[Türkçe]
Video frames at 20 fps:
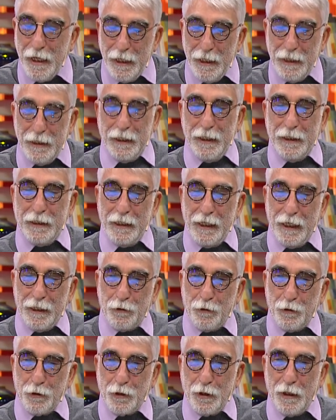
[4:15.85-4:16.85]
Lise
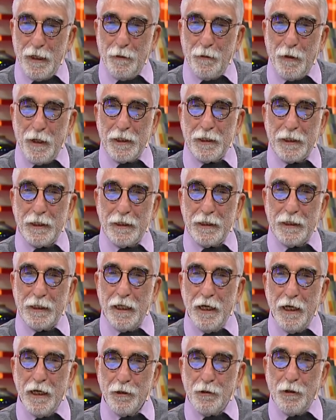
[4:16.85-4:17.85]
tiyatrosuyla
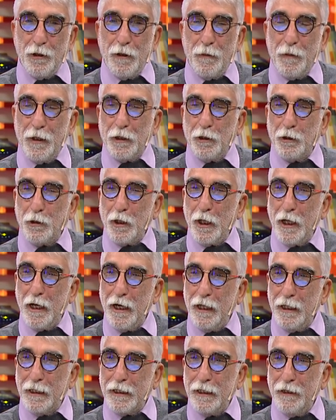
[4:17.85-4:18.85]
başladık. Sonra Bakırköy
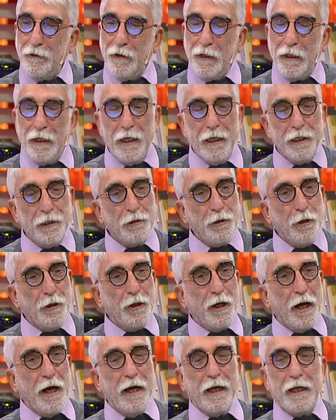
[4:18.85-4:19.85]
Halk Evi,
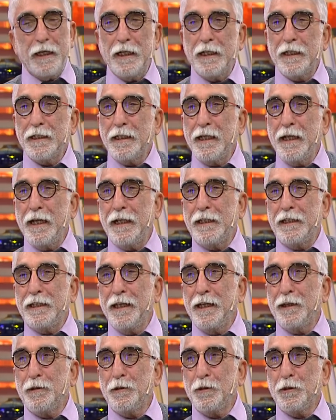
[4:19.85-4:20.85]
sonra Ankara Sanat
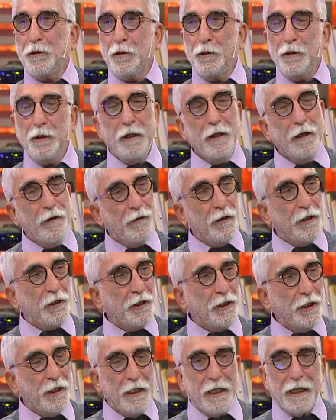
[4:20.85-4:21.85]
Tiyatrosu ve
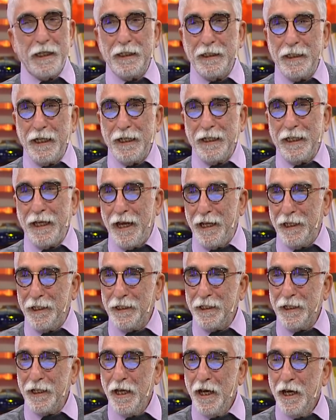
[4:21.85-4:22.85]
şimdiye kadar
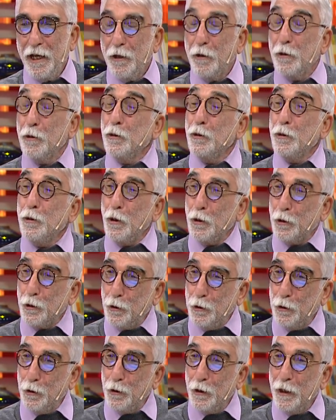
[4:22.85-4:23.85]
geldik. Onun
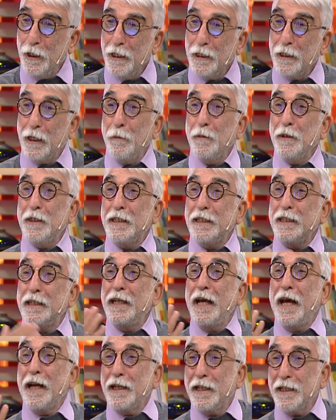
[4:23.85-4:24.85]
dostluğu, tabii
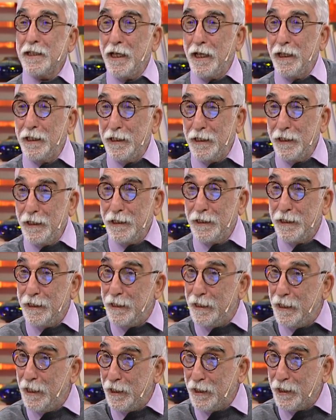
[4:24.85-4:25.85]
sizler kazandı,
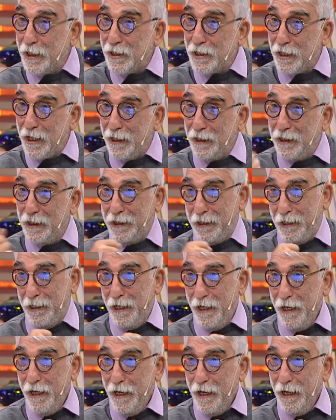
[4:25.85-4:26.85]
sizleri kazandık
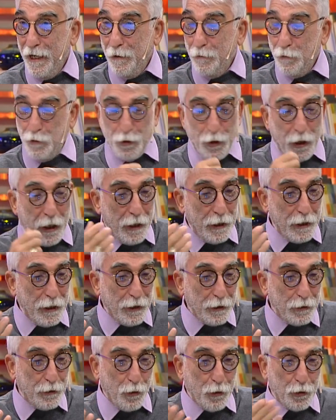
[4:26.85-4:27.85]
bu
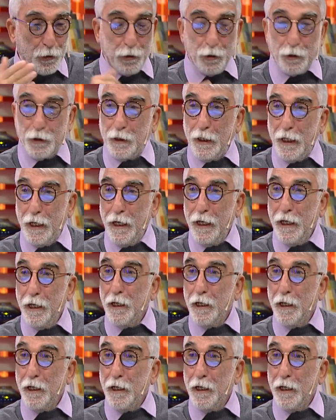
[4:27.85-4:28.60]
dostlukta.